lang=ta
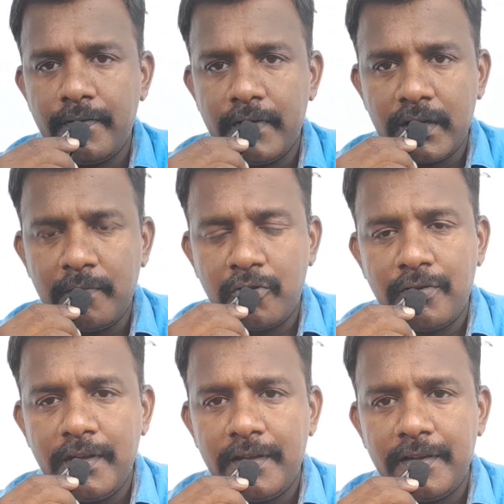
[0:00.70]
வணக்கம்
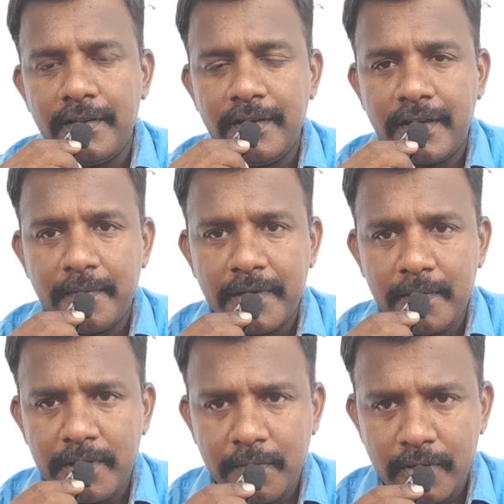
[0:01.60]
உறவுகளே இன்றைக்கி நம்ம
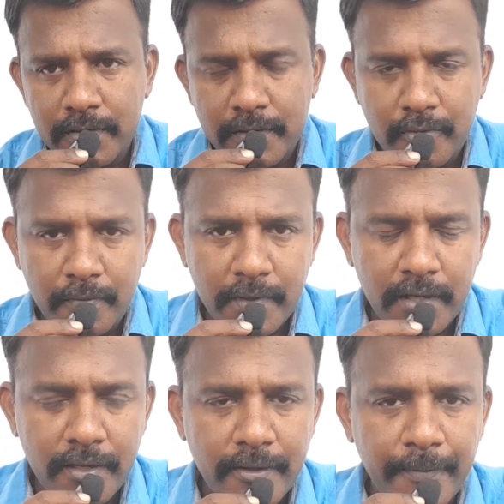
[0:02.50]
எதை பற்றி பேச
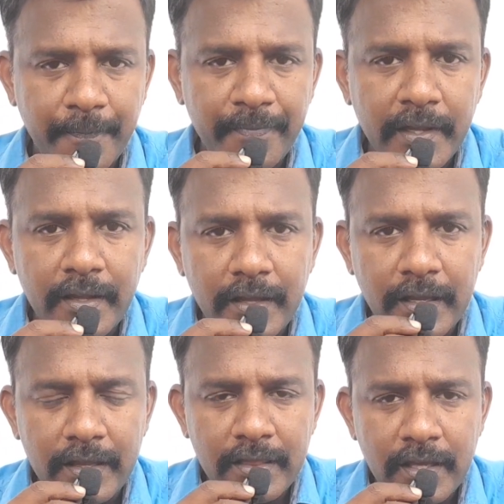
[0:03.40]
போகிறோம்னா
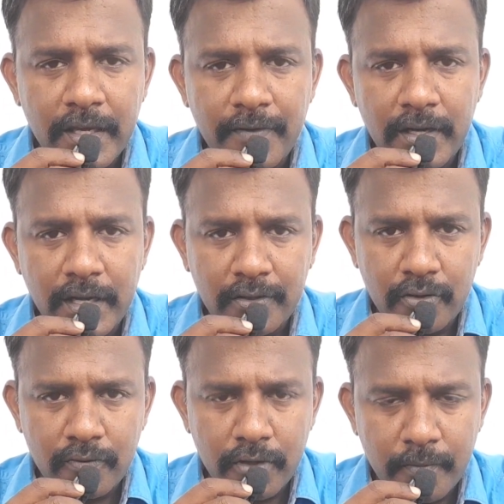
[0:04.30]
இந்தியாவில்
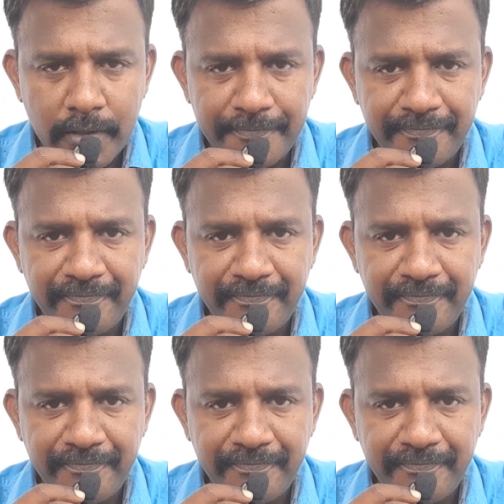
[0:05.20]
லாக்டவுன் வருமா